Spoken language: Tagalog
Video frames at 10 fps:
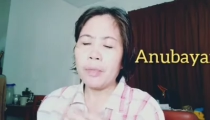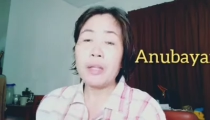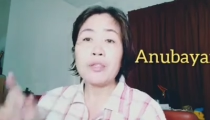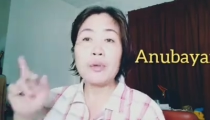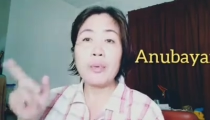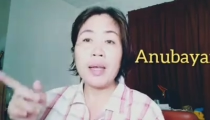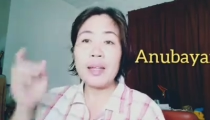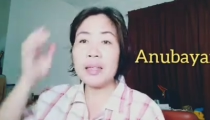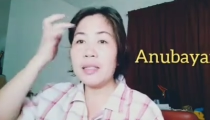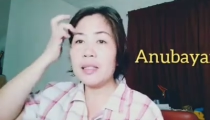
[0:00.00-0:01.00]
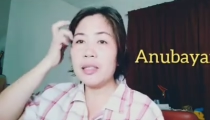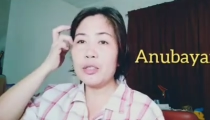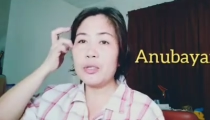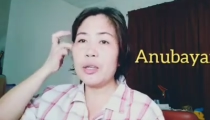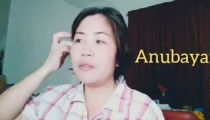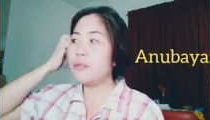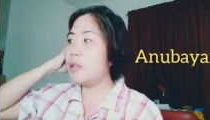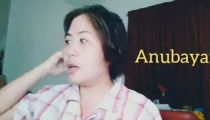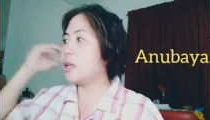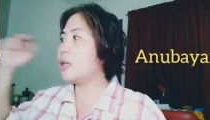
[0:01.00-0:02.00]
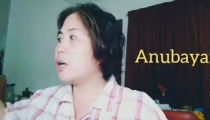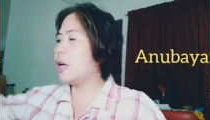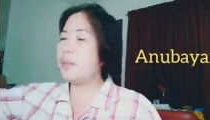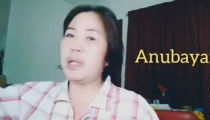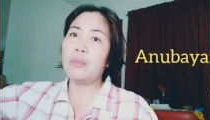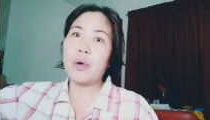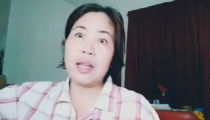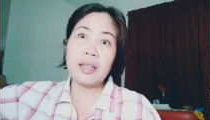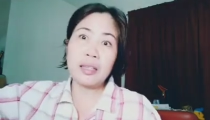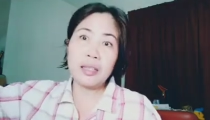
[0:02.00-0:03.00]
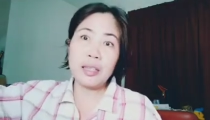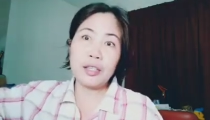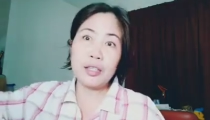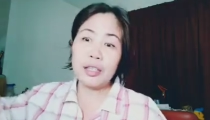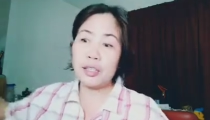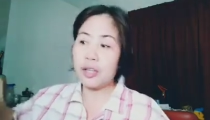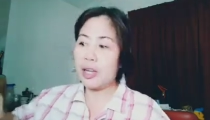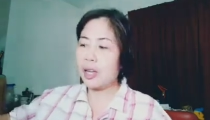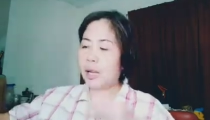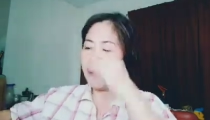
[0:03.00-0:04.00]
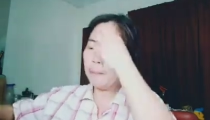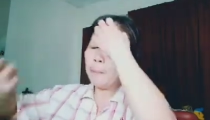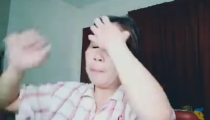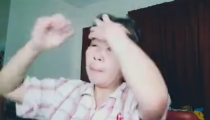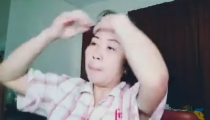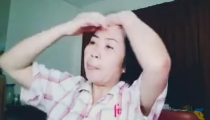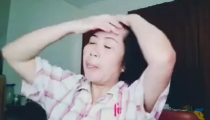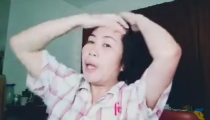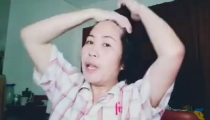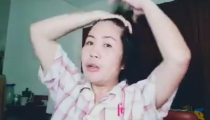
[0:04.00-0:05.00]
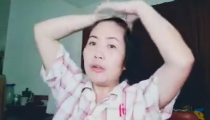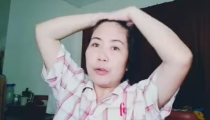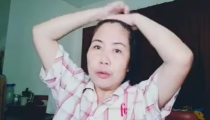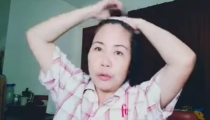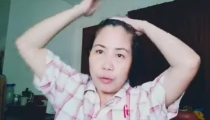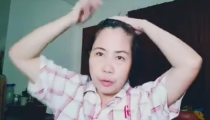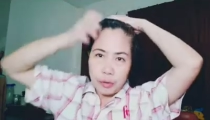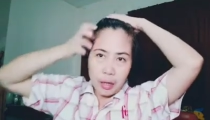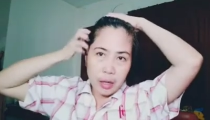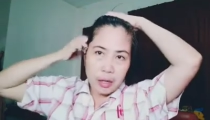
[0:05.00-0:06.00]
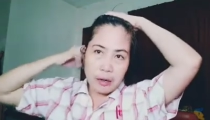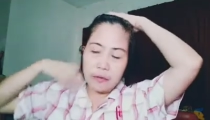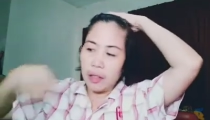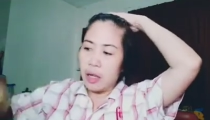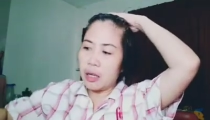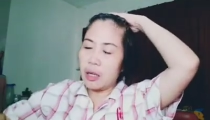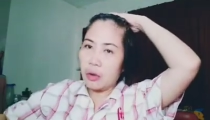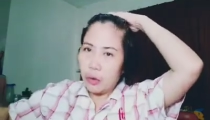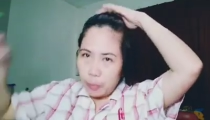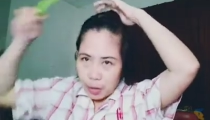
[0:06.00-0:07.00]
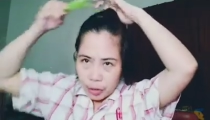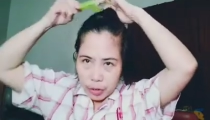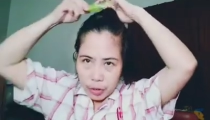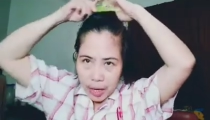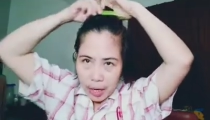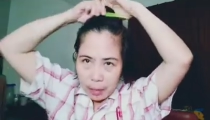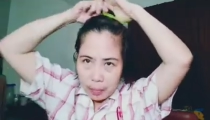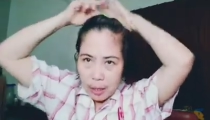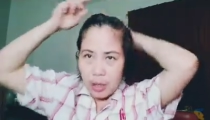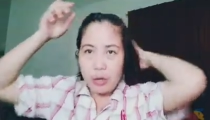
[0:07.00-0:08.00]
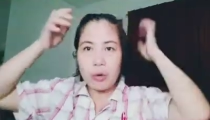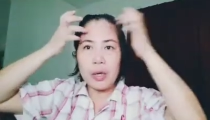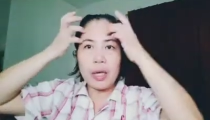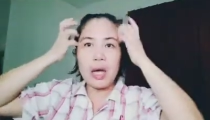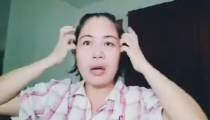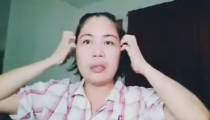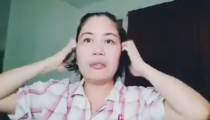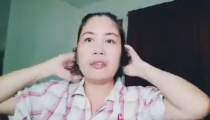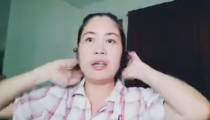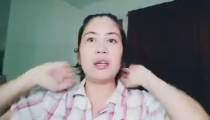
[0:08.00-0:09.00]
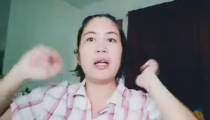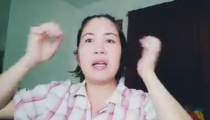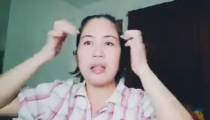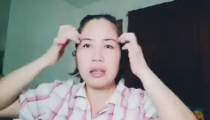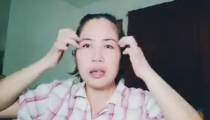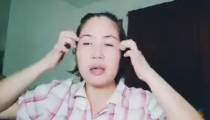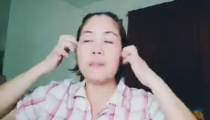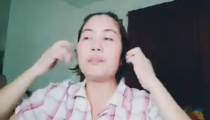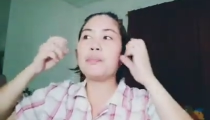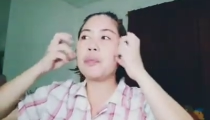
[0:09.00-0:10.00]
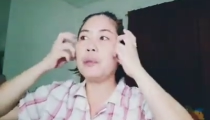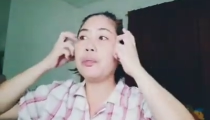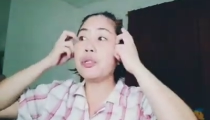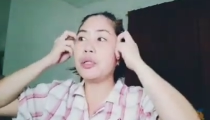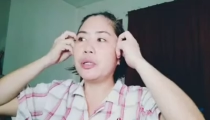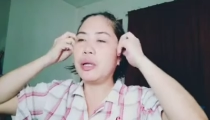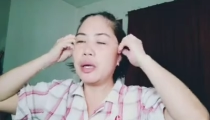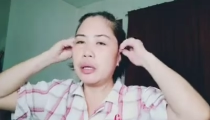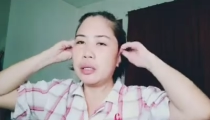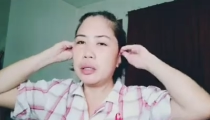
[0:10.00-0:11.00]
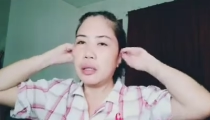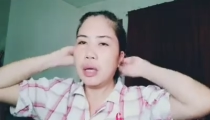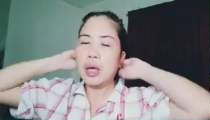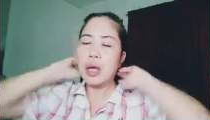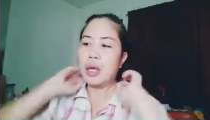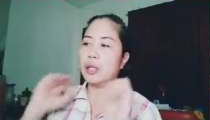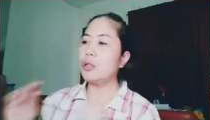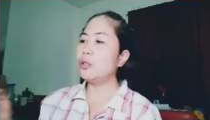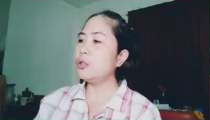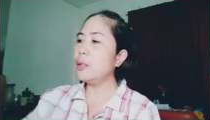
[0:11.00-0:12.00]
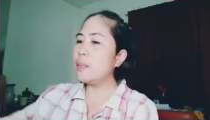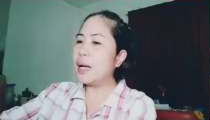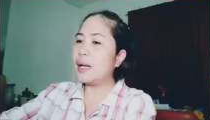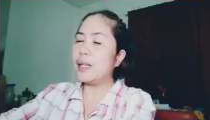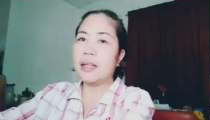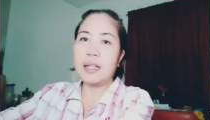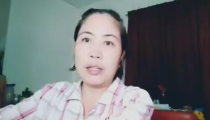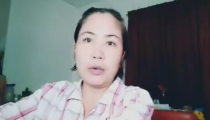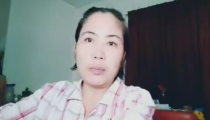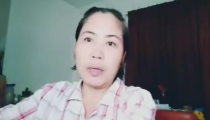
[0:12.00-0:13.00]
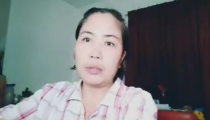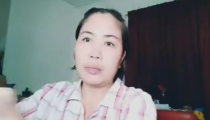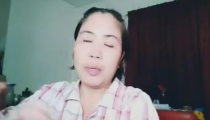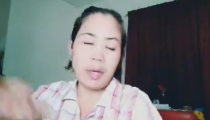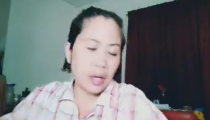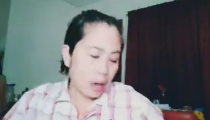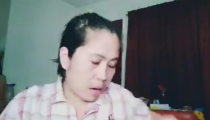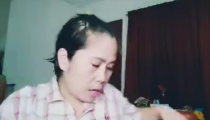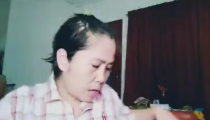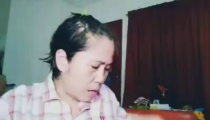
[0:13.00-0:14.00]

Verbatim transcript: So, while listening to the vlog, I mean, while listening to the training, ano ako, uh, nag-vlog ako because I'll be going out for another personal errand. I'll go to the bank and then I'll go back to BIR.